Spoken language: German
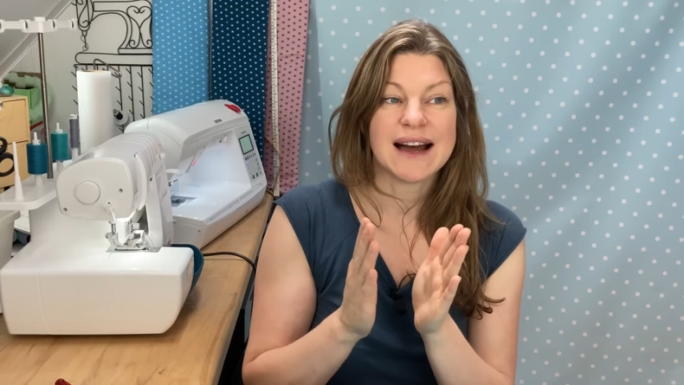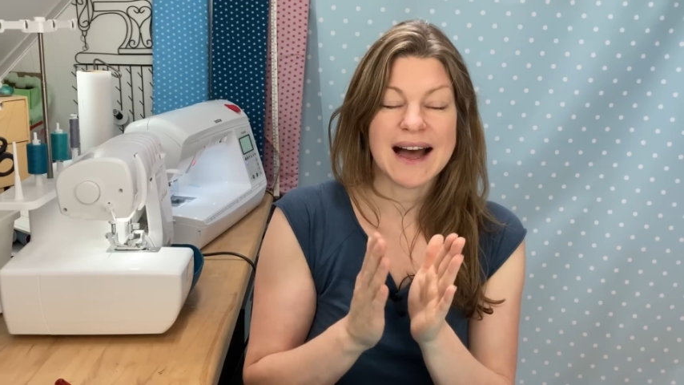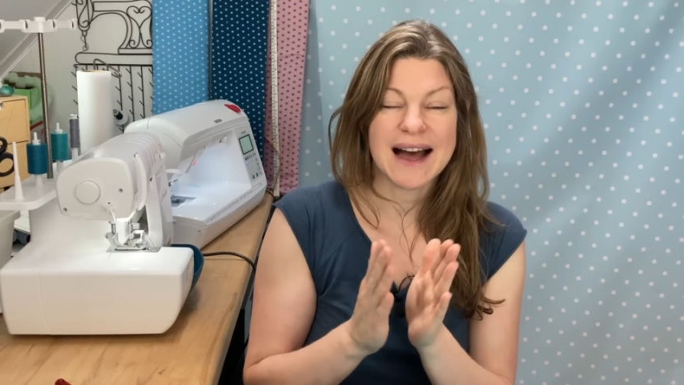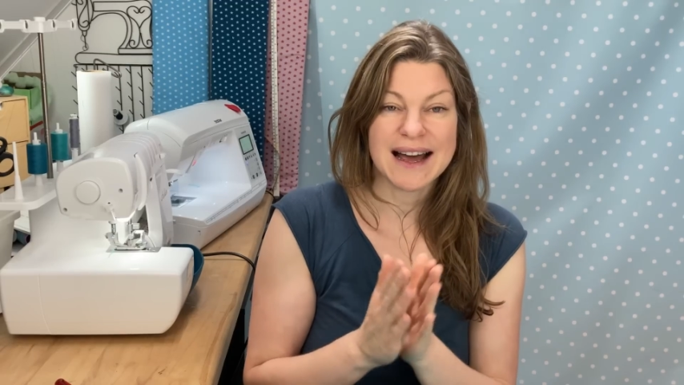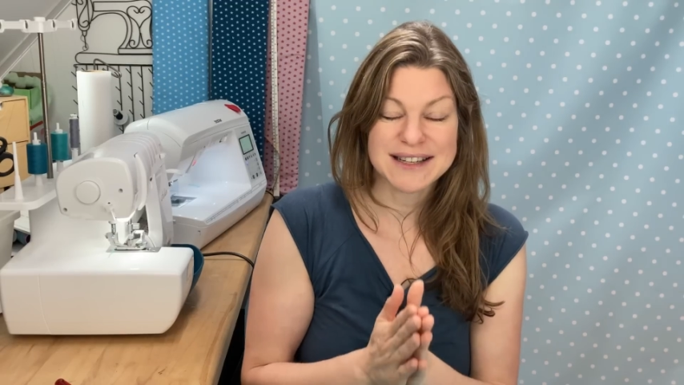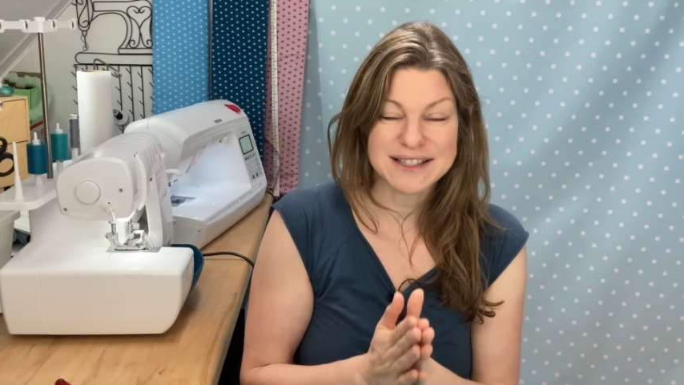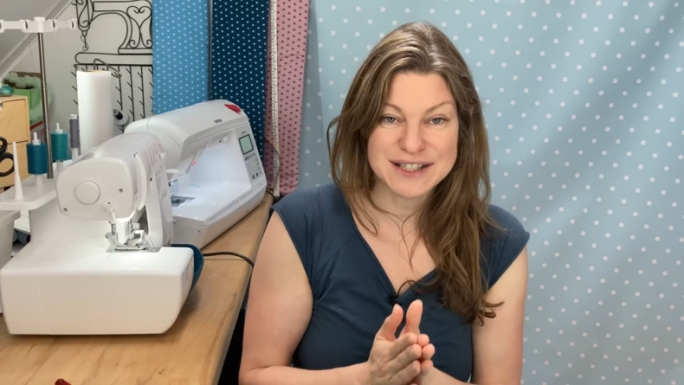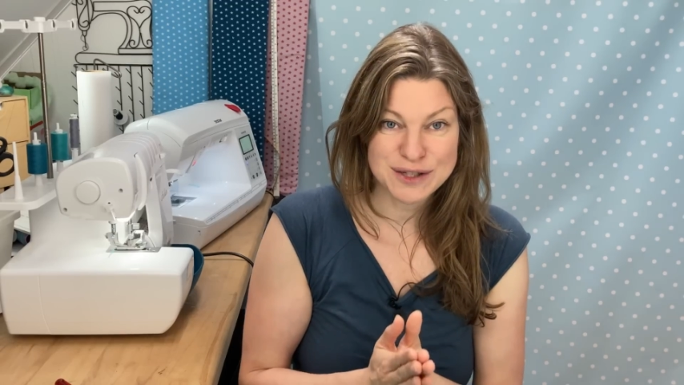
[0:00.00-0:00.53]

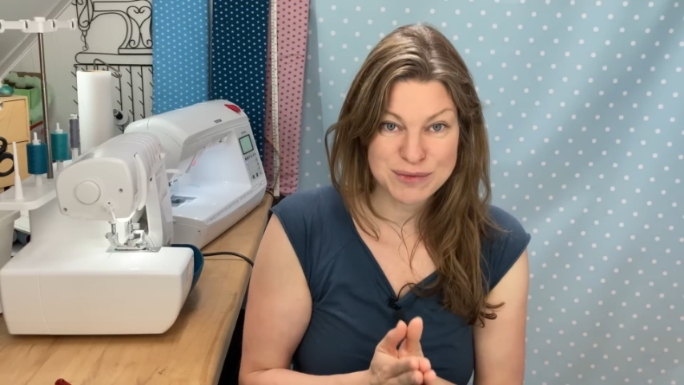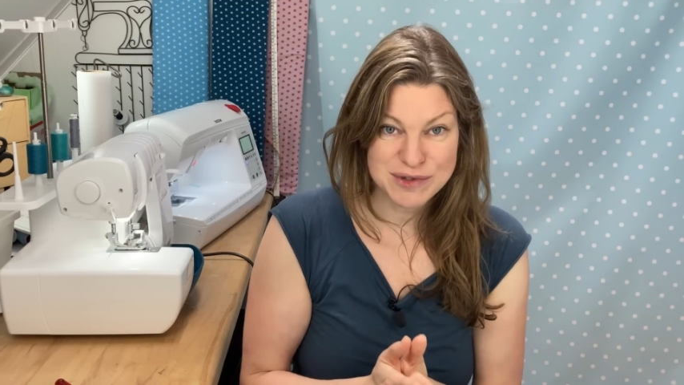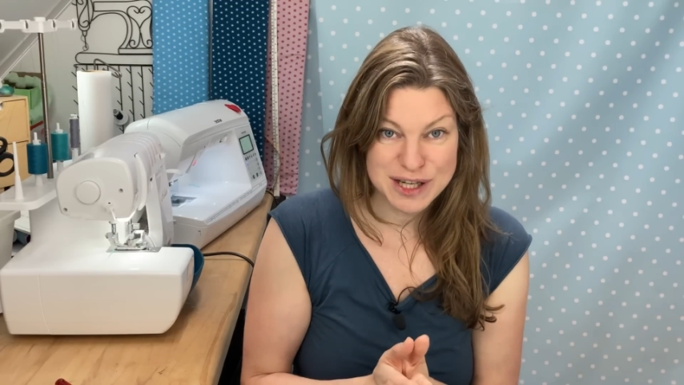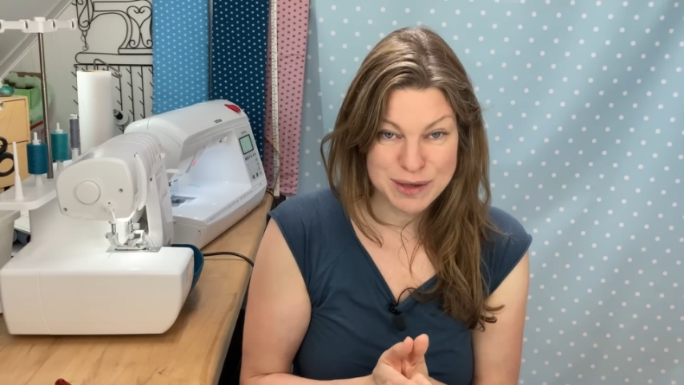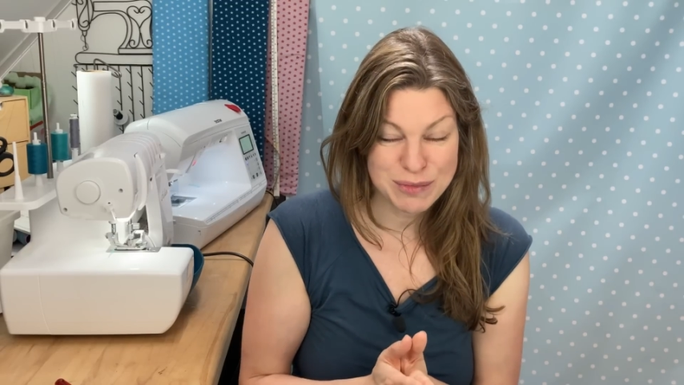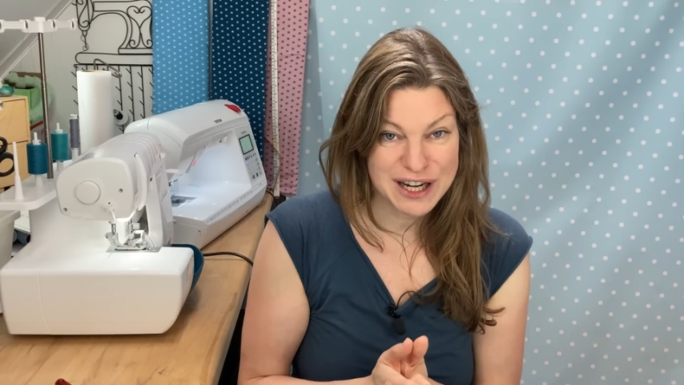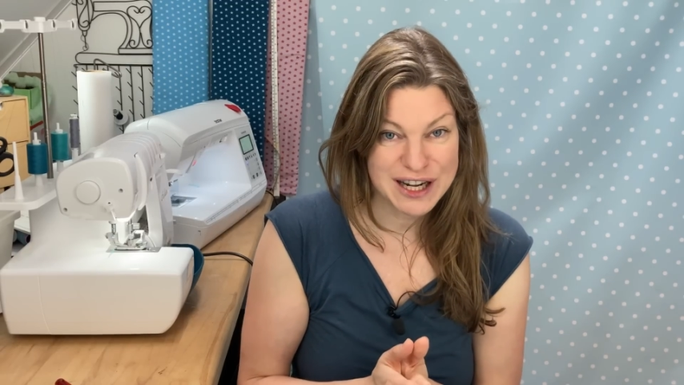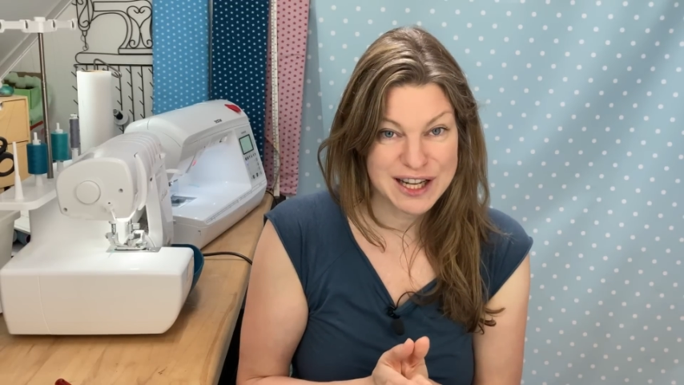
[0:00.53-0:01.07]
Alles zum
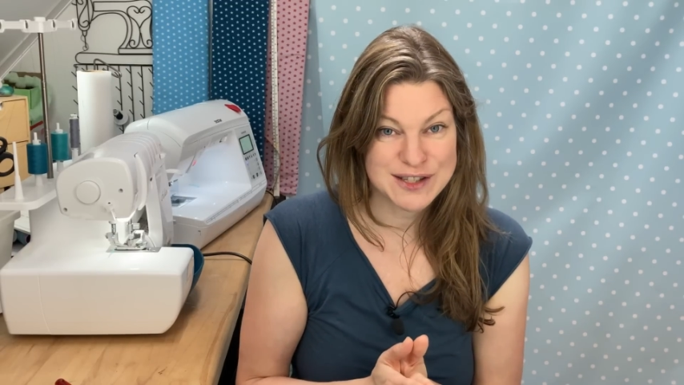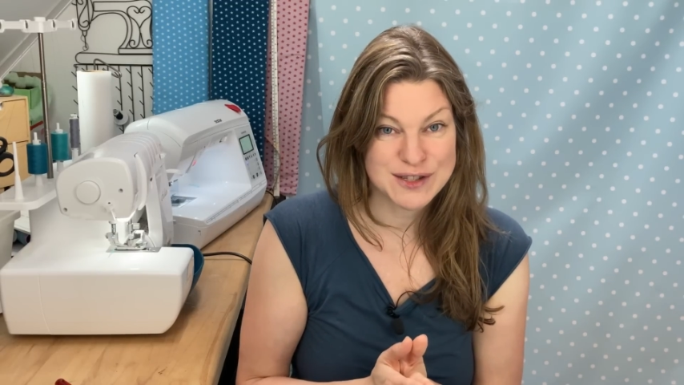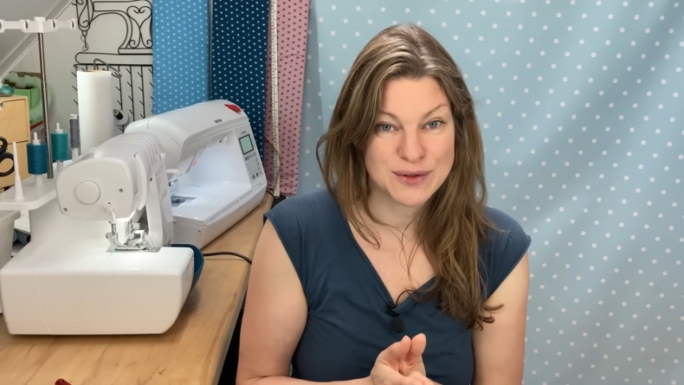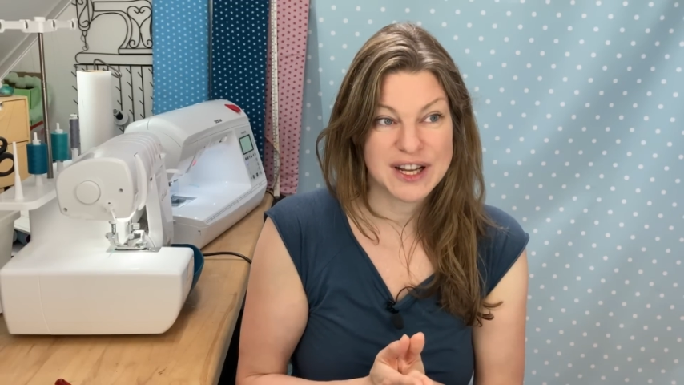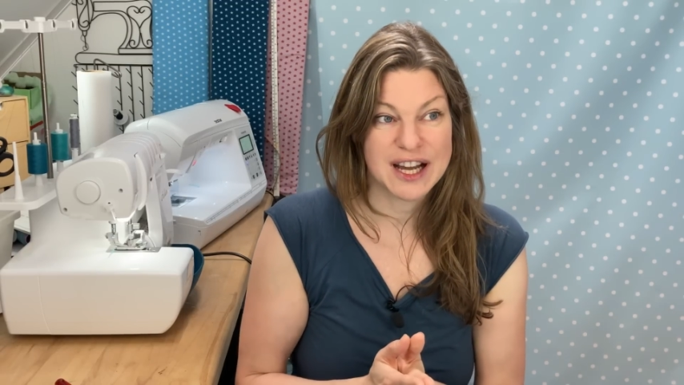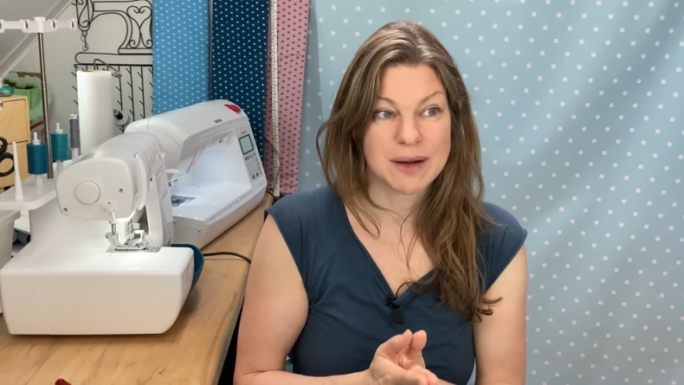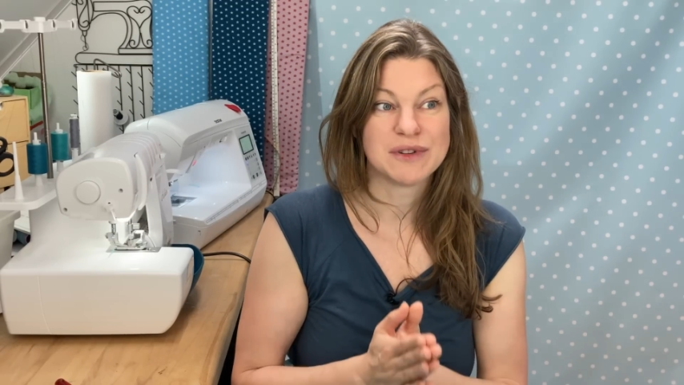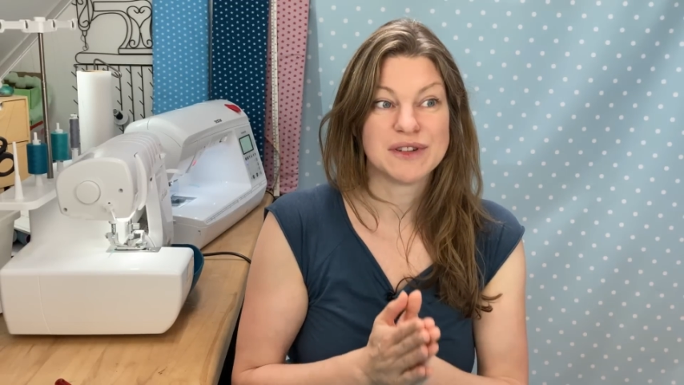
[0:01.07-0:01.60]
Thema
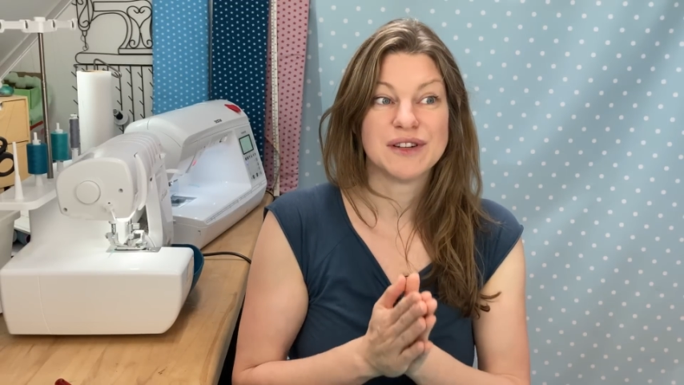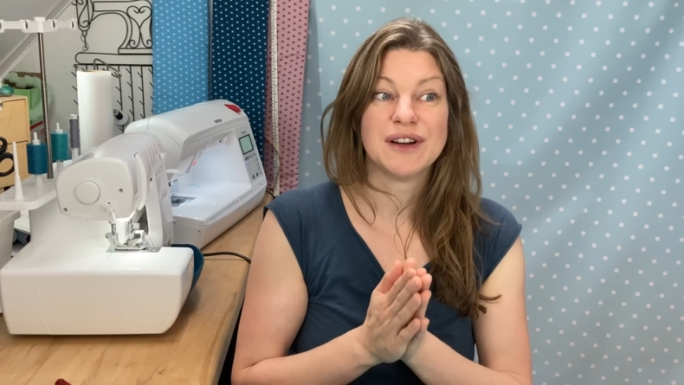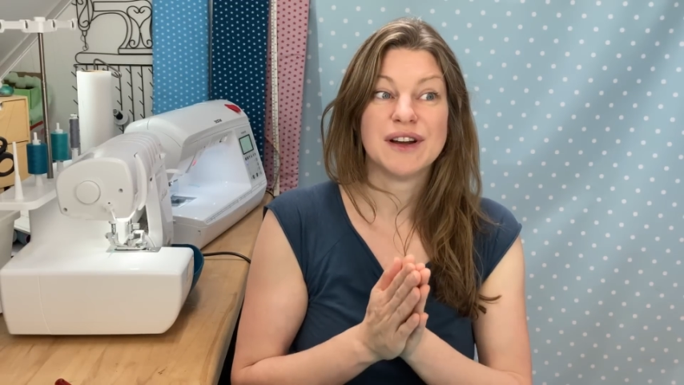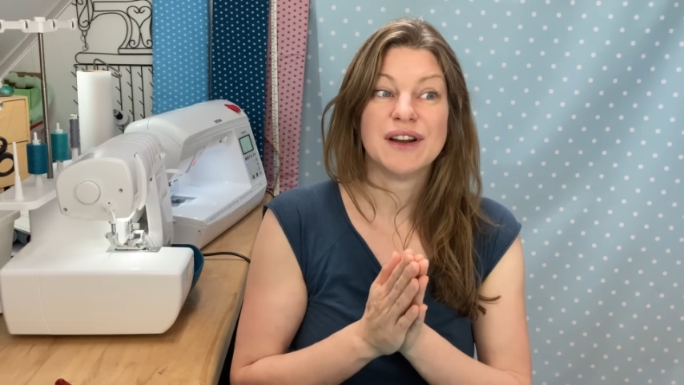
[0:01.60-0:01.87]
Nahtzugabe.